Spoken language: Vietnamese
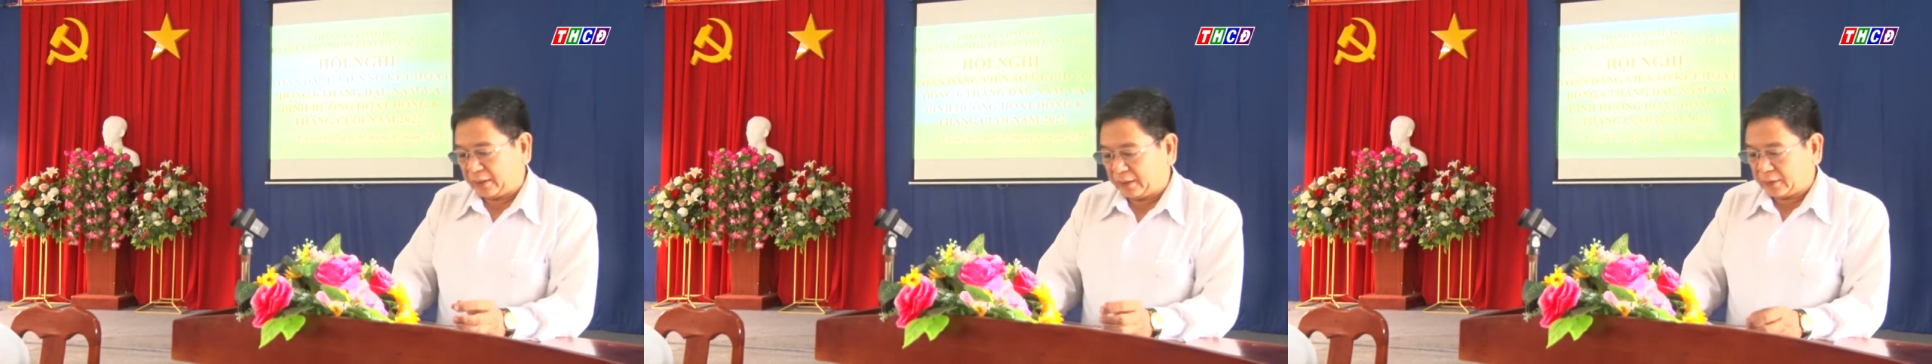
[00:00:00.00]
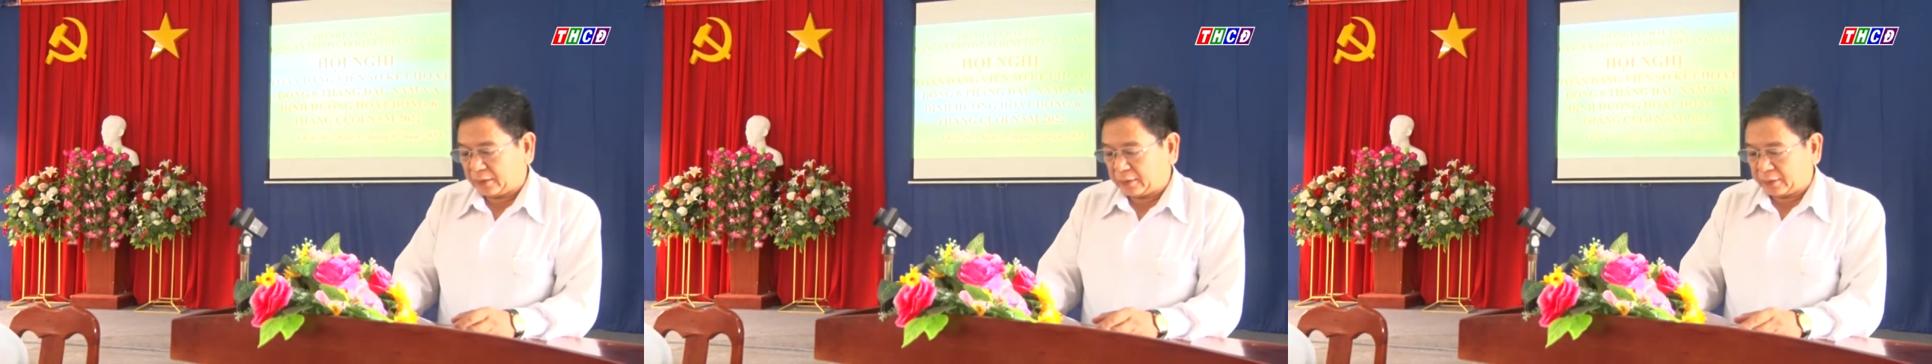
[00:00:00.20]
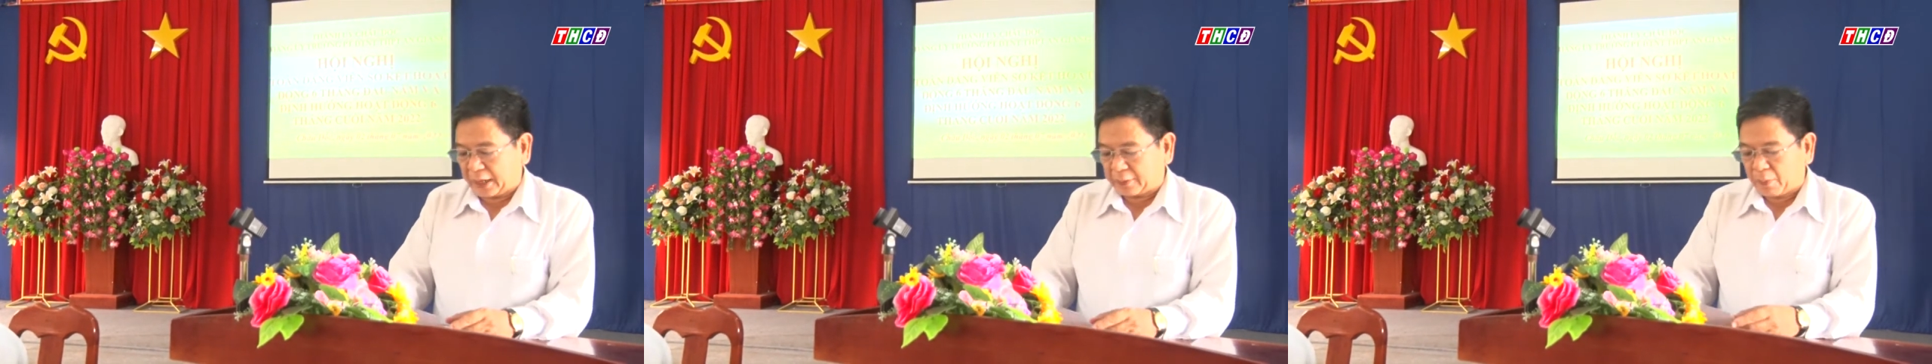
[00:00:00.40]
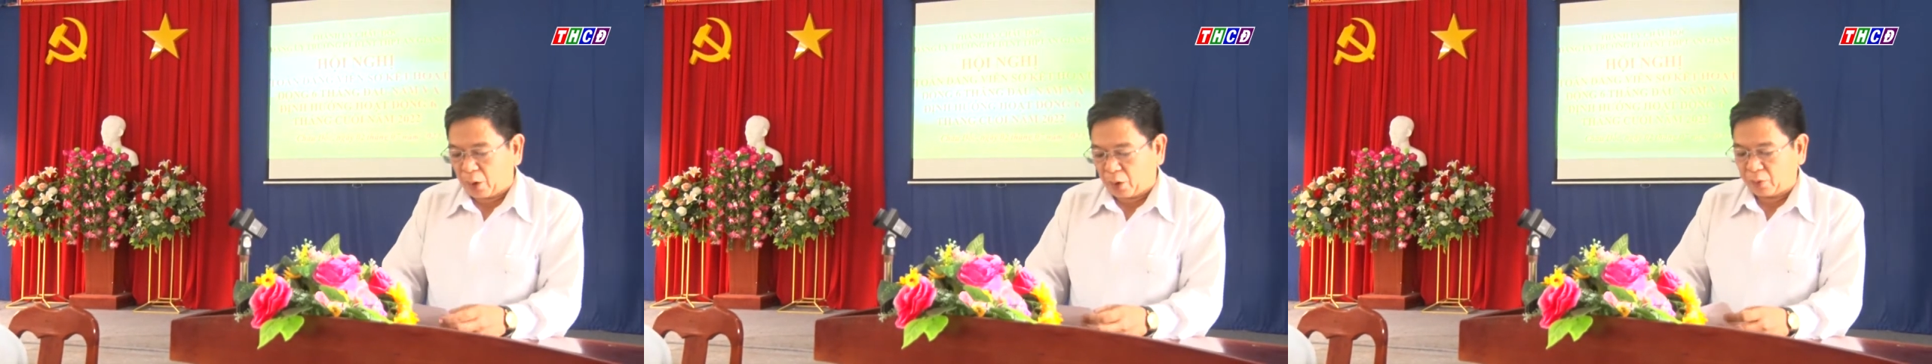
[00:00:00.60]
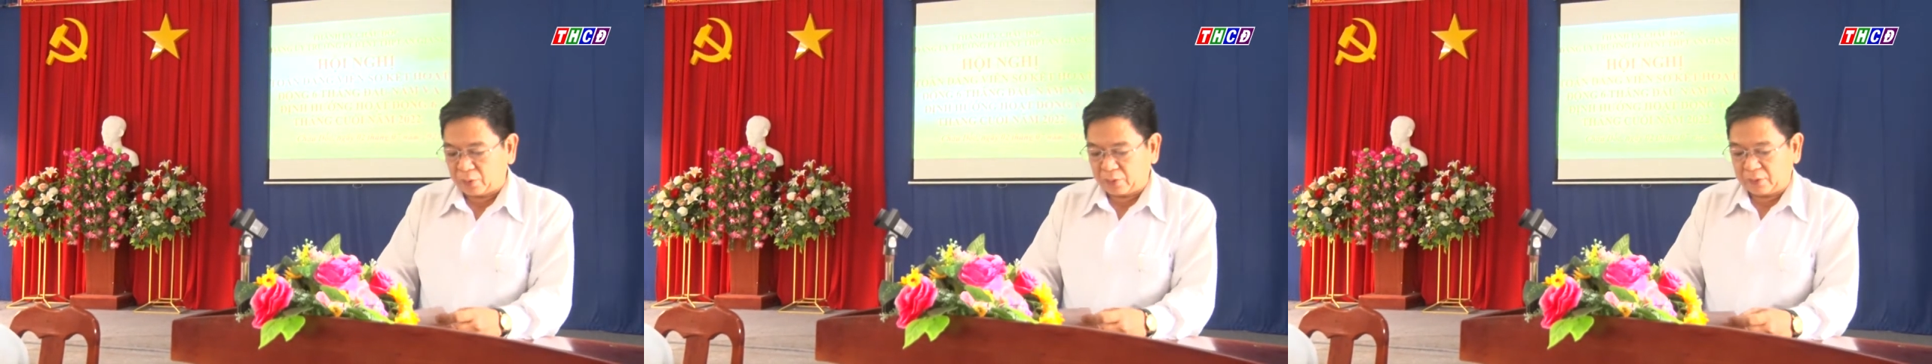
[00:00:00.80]
quà Tết
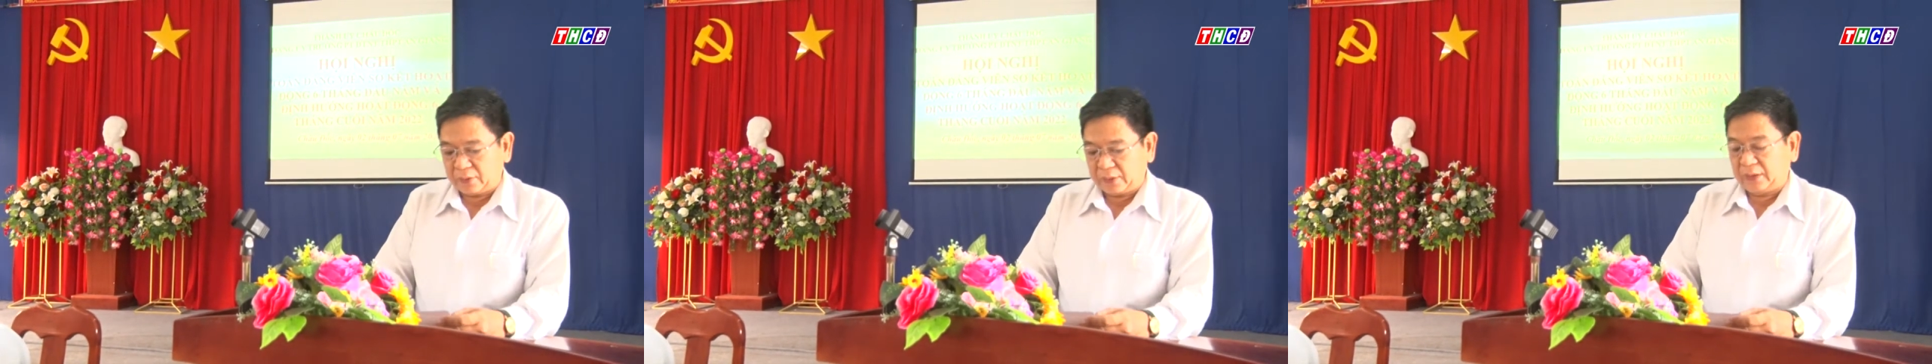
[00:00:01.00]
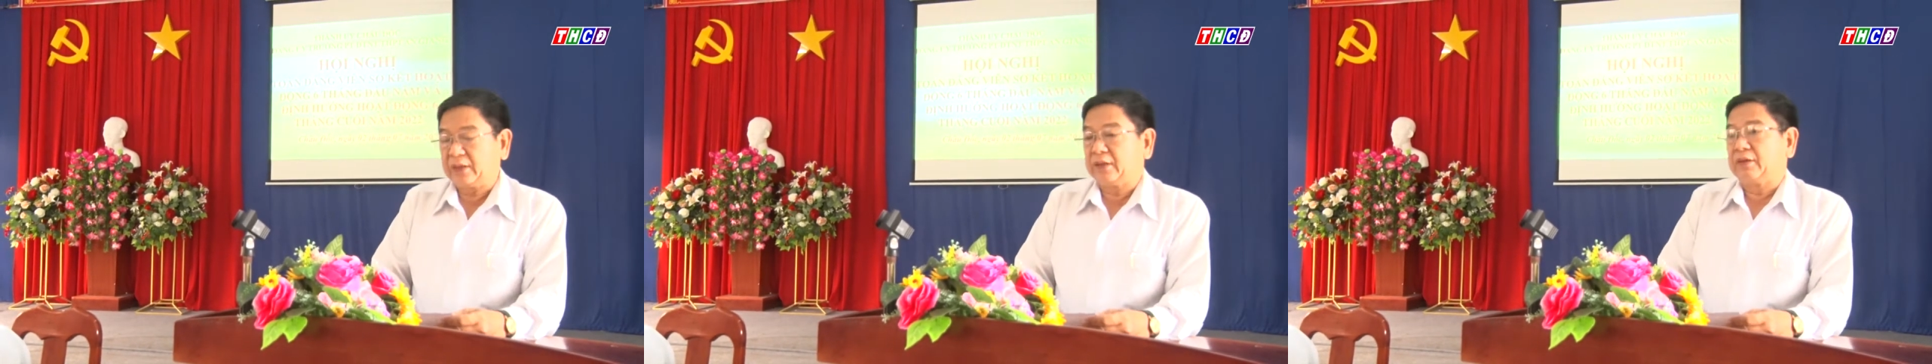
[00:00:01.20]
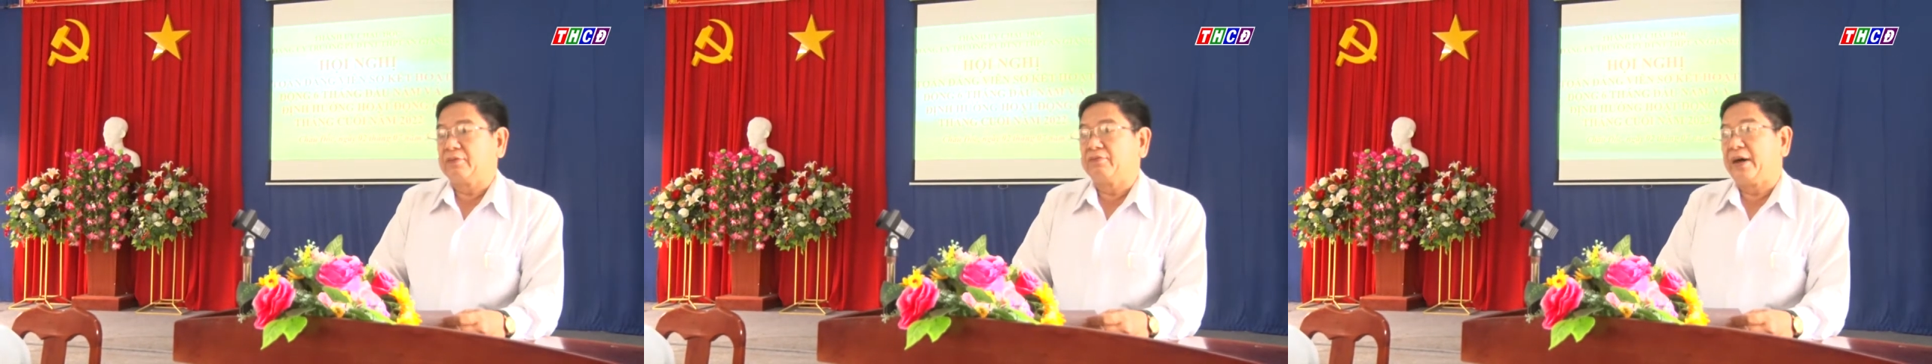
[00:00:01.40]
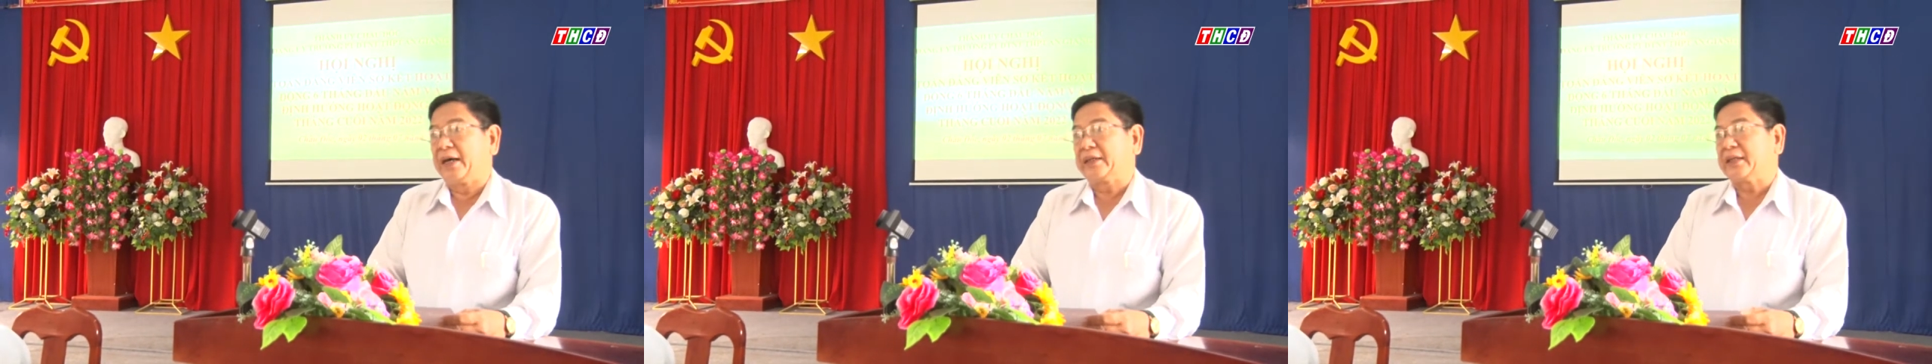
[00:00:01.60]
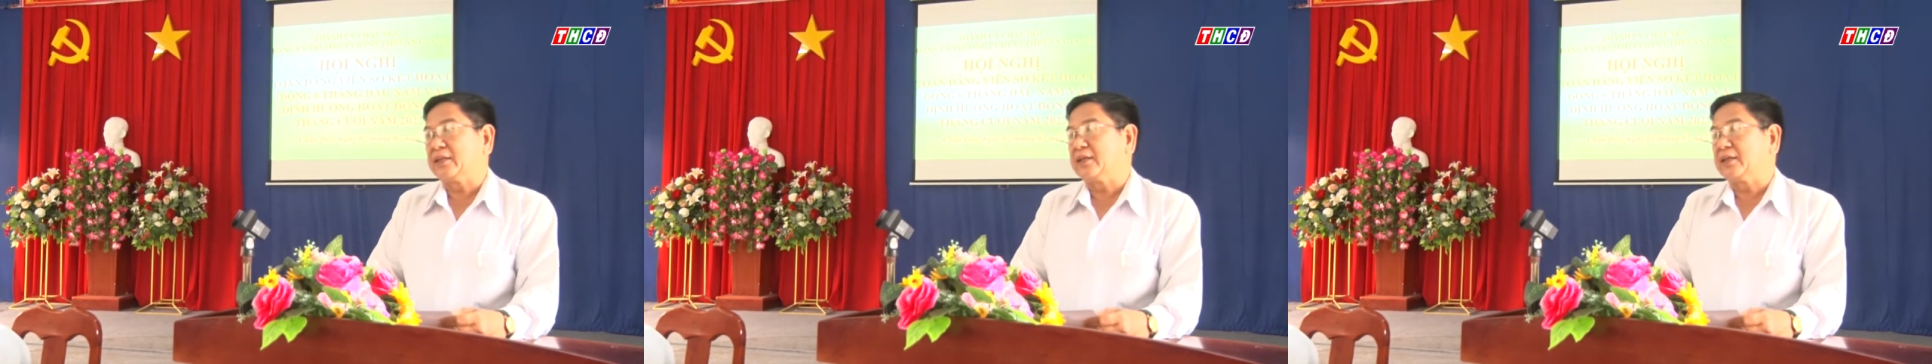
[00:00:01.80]
cho trẻ em, đền ơn